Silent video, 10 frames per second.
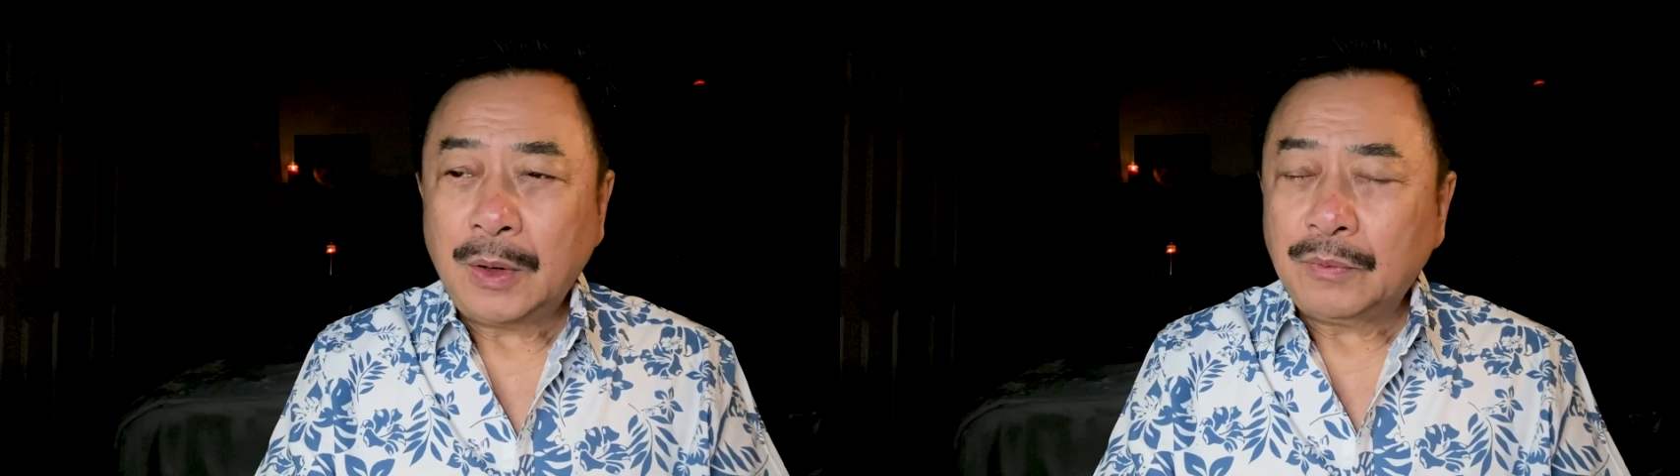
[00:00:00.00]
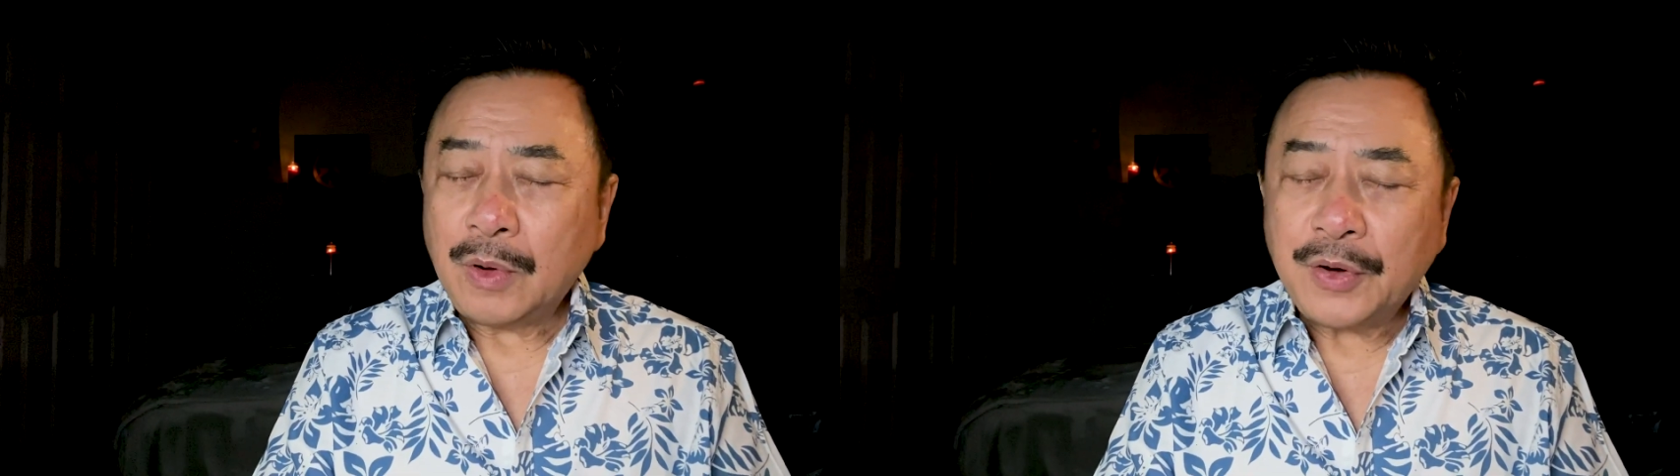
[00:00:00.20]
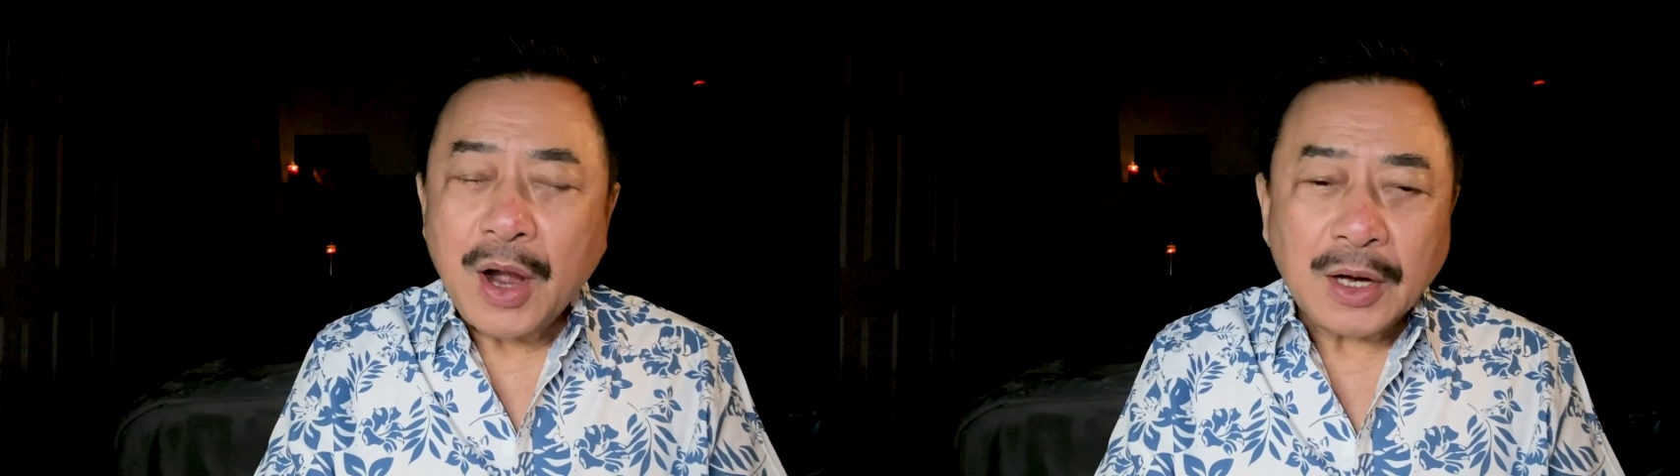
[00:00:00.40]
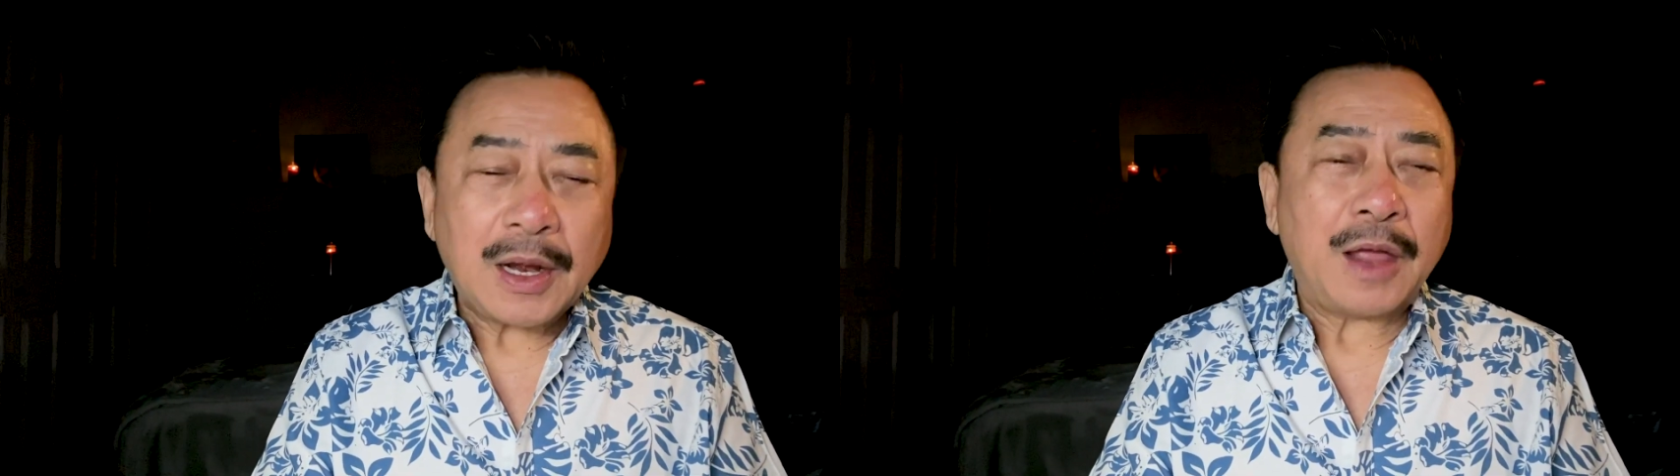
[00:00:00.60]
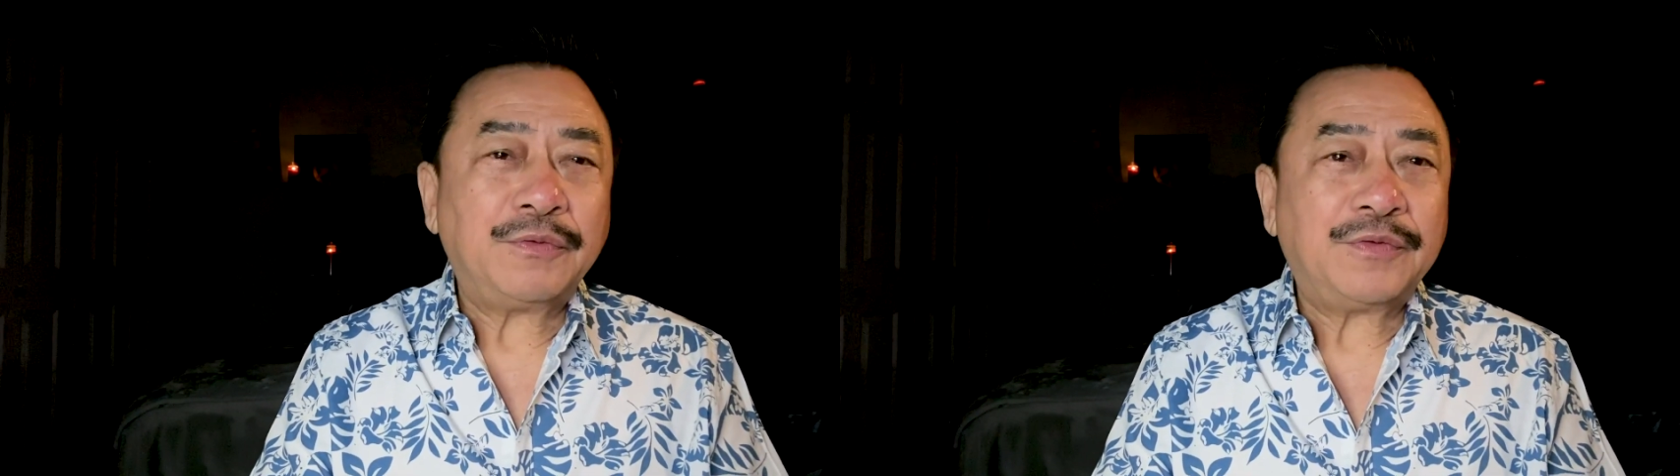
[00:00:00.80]
Nó rất
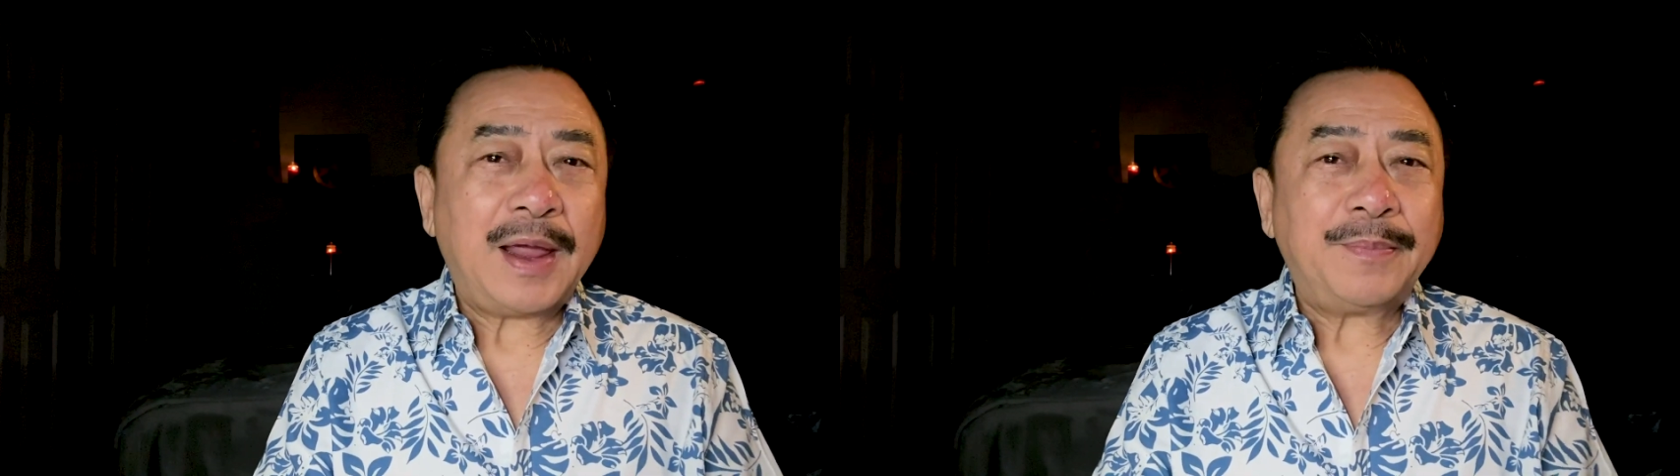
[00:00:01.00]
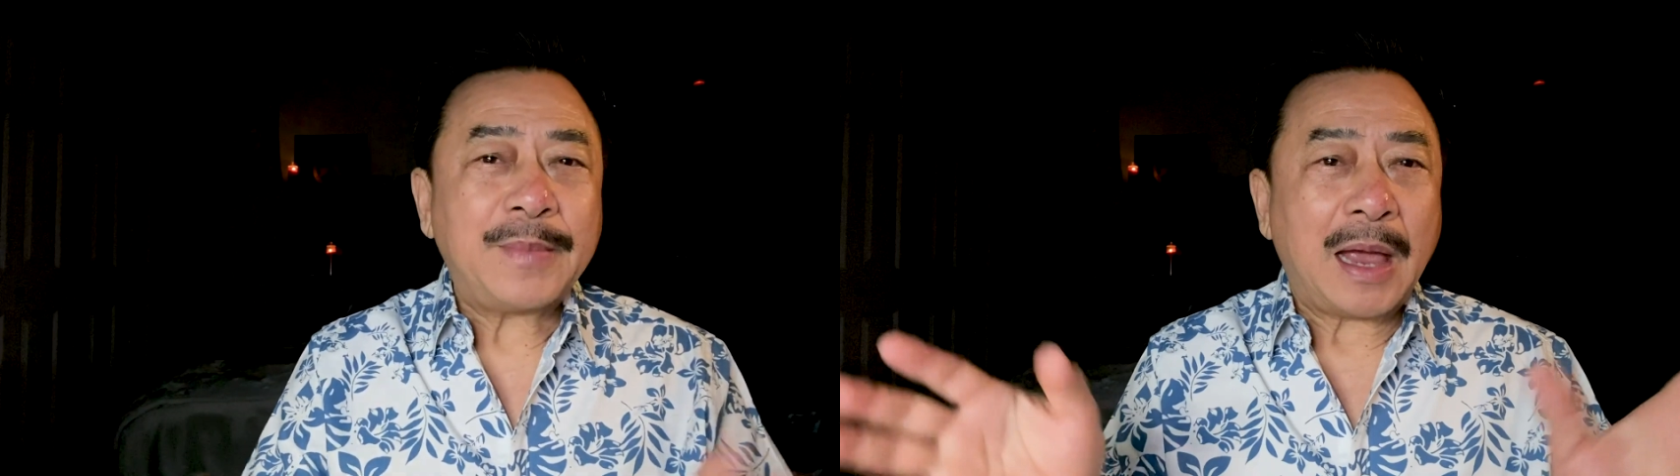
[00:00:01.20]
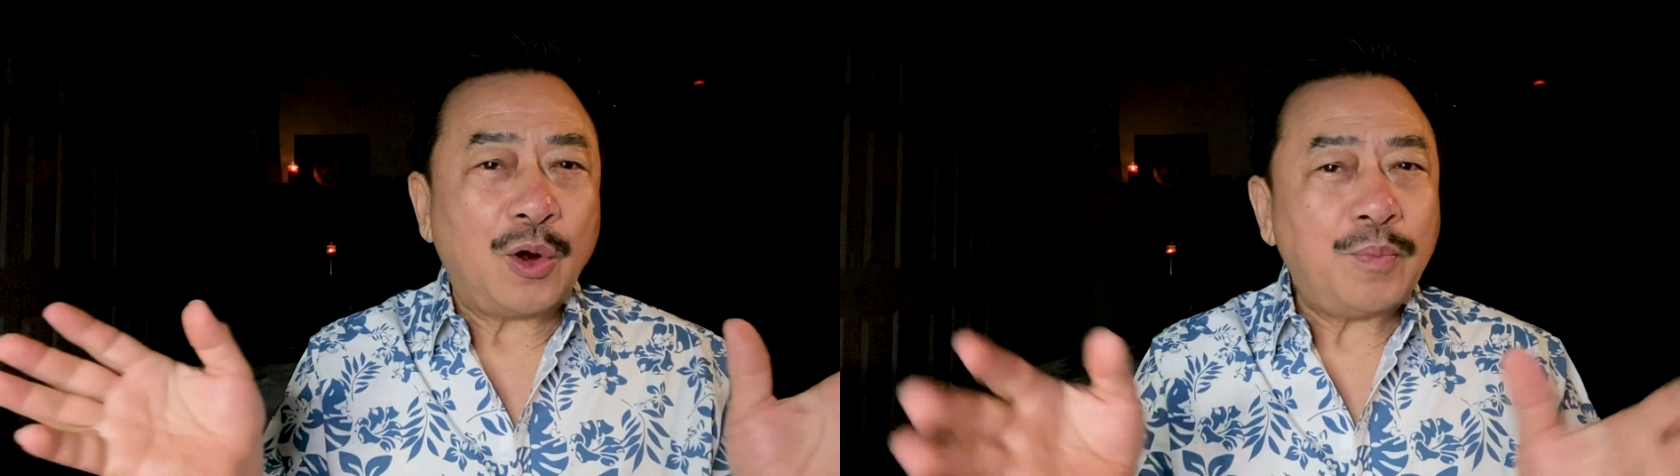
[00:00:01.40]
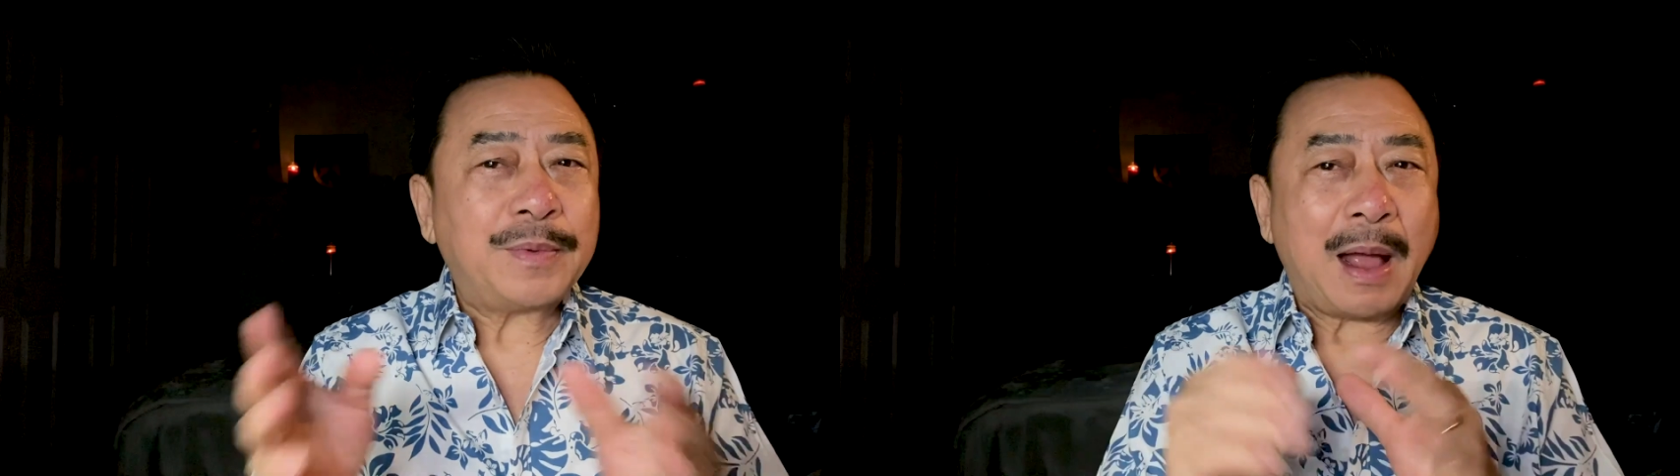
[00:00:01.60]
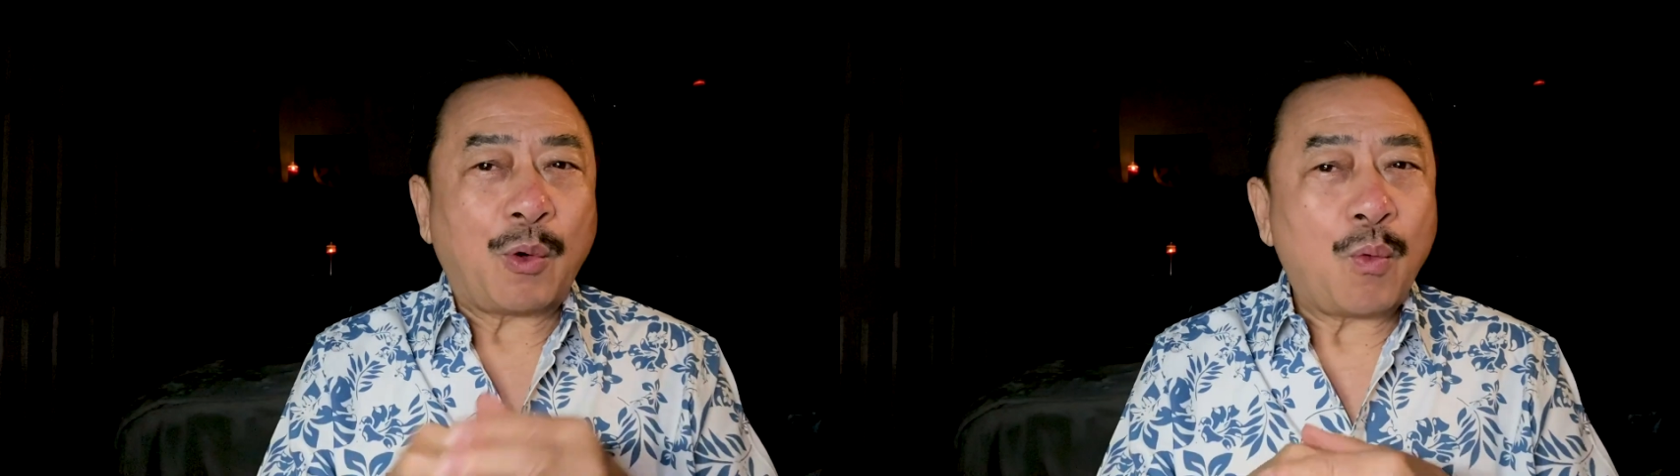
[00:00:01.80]
lễ phép và lúc
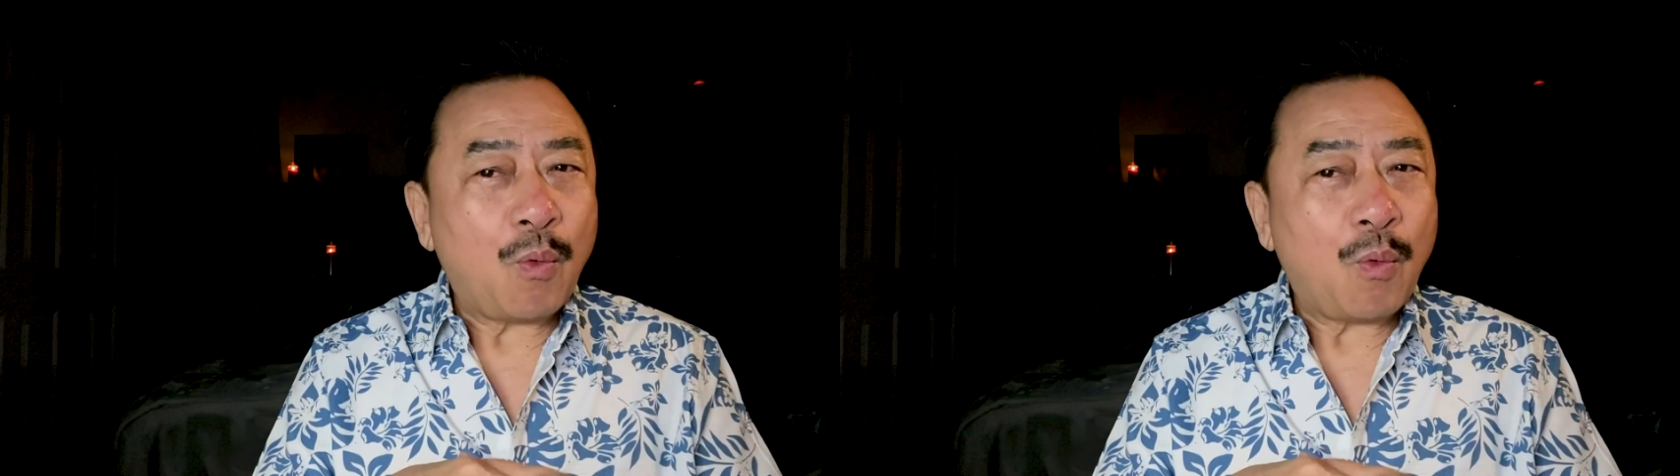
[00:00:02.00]
nào cũng